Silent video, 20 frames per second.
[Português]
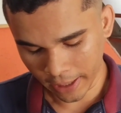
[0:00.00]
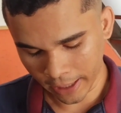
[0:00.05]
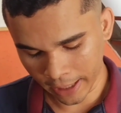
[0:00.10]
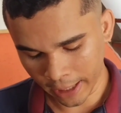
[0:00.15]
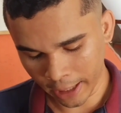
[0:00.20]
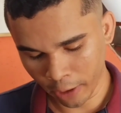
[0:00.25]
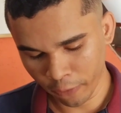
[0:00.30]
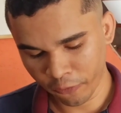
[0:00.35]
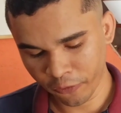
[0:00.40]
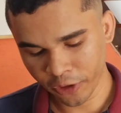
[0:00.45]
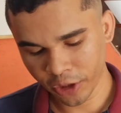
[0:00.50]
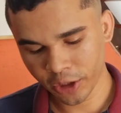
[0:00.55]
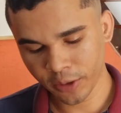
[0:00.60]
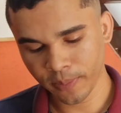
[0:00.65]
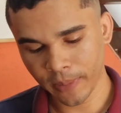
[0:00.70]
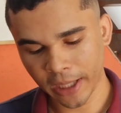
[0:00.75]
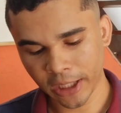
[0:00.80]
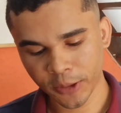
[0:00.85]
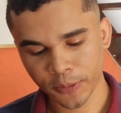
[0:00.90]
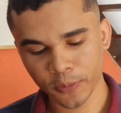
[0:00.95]
É, eu
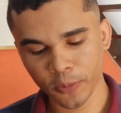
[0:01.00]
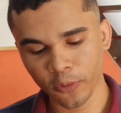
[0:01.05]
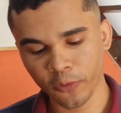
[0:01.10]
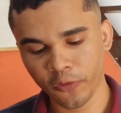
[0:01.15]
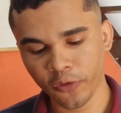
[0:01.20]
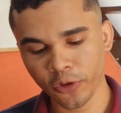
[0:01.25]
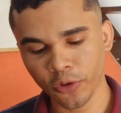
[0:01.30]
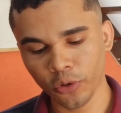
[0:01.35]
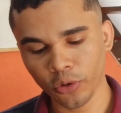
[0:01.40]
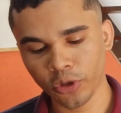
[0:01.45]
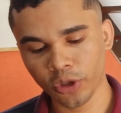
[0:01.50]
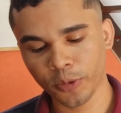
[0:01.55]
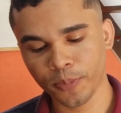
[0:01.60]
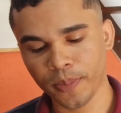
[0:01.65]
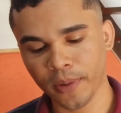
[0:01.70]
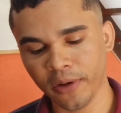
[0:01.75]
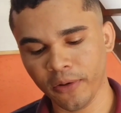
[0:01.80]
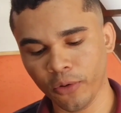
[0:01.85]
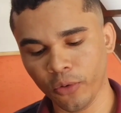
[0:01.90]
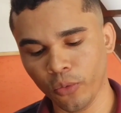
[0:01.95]
fiz mais, eu fiz outros
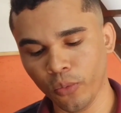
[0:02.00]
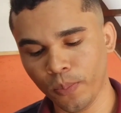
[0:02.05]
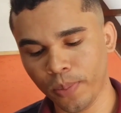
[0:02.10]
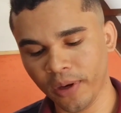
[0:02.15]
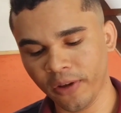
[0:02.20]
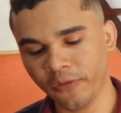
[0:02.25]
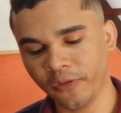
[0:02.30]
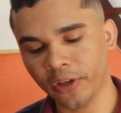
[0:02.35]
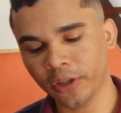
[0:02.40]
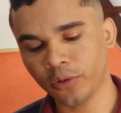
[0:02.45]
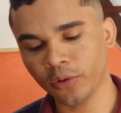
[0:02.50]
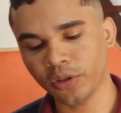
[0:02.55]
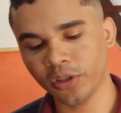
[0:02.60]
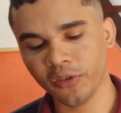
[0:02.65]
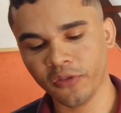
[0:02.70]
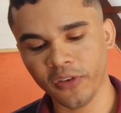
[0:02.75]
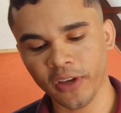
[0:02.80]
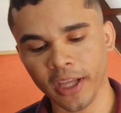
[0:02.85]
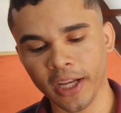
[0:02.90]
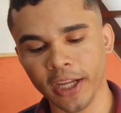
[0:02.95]
um planfeito
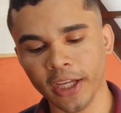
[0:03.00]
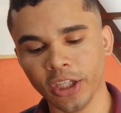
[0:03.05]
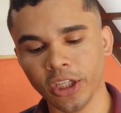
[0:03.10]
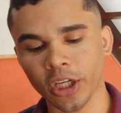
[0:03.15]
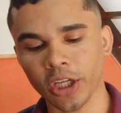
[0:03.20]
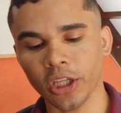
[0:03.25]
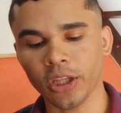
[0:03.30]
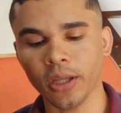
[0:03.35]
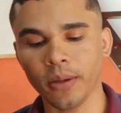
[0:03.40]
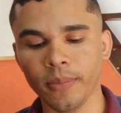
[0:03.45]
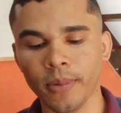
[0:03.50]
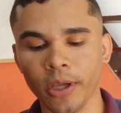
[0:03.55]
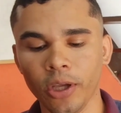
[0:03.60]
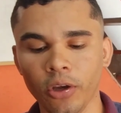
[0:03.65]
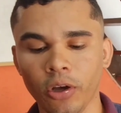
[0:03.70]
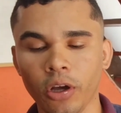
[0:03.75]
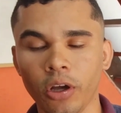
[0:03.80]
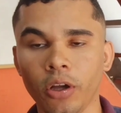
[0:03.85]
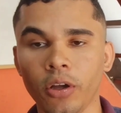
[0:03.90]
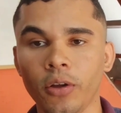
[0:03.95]
diferente aqui também, ó.